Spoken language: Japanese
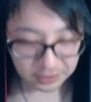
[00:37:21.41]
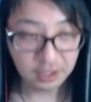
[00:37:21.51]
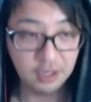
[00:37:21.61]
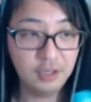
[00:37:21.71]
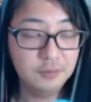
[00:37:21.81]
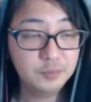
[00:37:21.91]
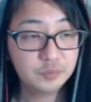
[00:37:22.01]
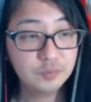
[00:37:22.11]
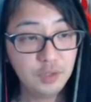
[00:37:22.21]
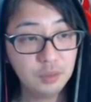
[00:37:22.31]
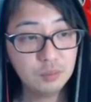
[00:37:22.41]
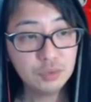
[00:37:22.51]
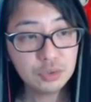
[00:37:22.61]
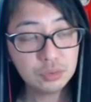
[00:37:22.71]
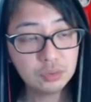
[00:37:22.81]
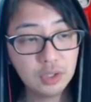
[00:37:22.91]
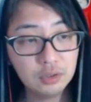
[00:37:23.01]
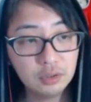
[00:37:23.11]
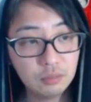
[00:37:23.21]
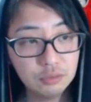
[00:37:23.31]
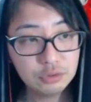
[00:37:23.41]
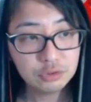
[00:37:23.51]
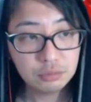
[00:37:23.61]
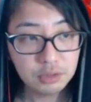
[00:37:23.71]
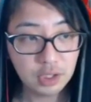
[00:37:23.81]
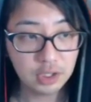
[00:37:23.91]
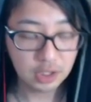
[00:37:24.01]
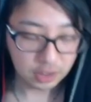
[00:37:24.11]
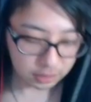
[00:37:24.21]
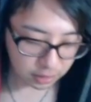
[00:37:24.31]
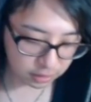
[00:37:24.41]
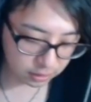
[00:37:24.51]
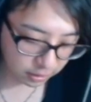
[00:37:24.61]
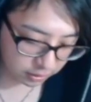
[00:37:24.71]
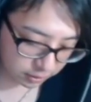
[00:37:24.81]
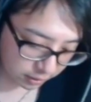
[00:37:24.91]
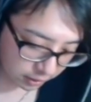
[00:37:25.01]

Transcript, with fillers: ただ、ね、もうちょっとモンストみたいに簡単にね、